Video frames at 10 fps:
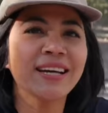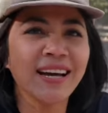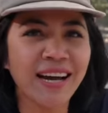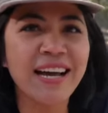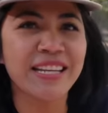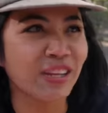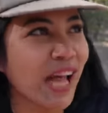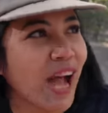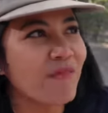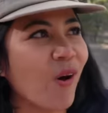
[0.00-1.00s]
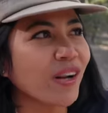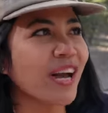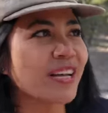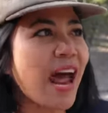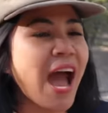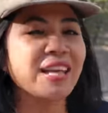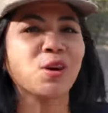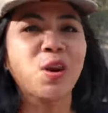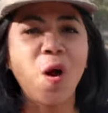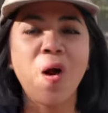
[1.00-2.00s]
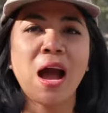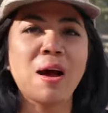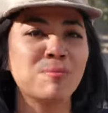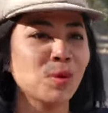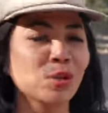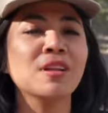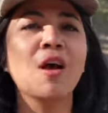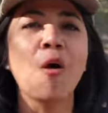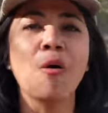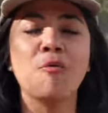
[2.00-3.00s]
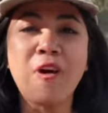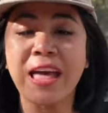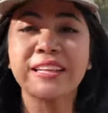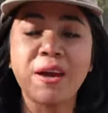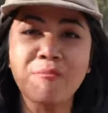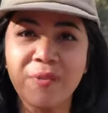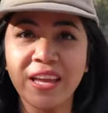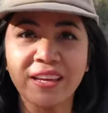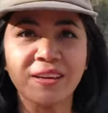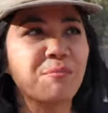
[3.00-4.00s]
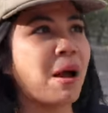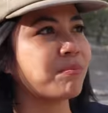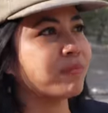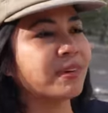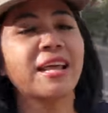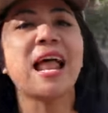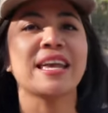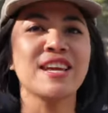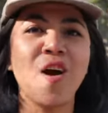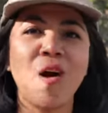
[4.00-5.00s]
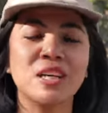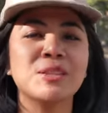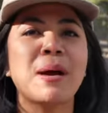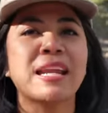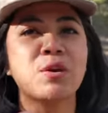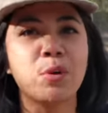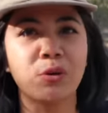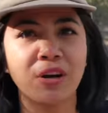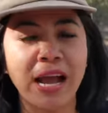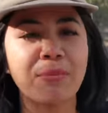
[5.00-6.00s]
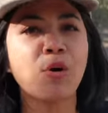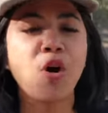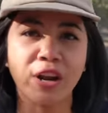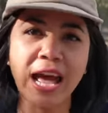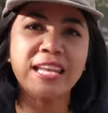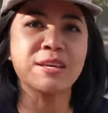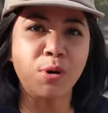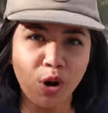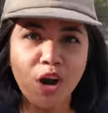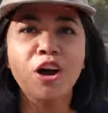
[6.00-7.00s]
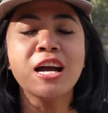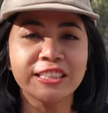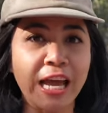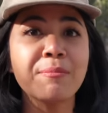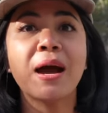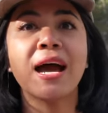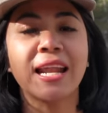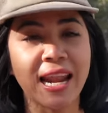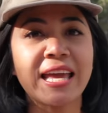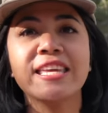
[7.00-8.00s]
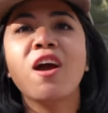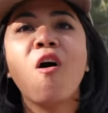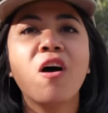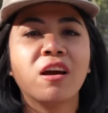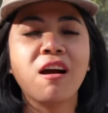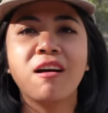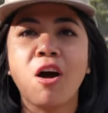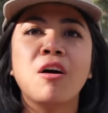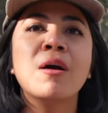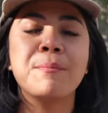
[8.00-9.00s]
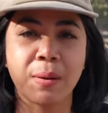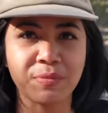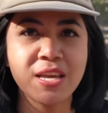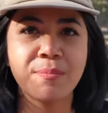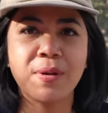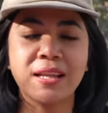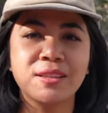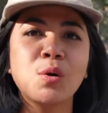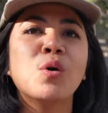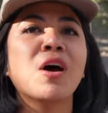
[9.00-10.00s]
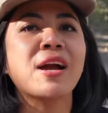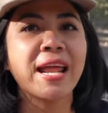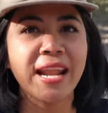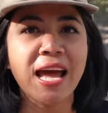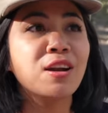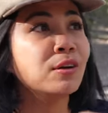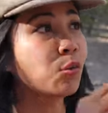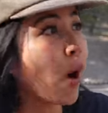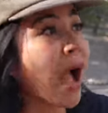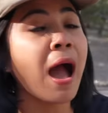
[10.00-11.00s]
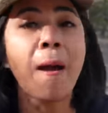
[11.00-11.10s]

นะคะเดี๋ยวถ้ามอสได้ทดลองขับรถ แวนแคมปิ้งแบบหลายๆยี่ห้อก็จะมารีวิวแล้วกันเพราะก่อนหน้านี้มันก็ใช้มาหลายๆยี่ห้อแล้วก็ลองเปรียบเทียบกันดูแล้วกันนะหรือว่า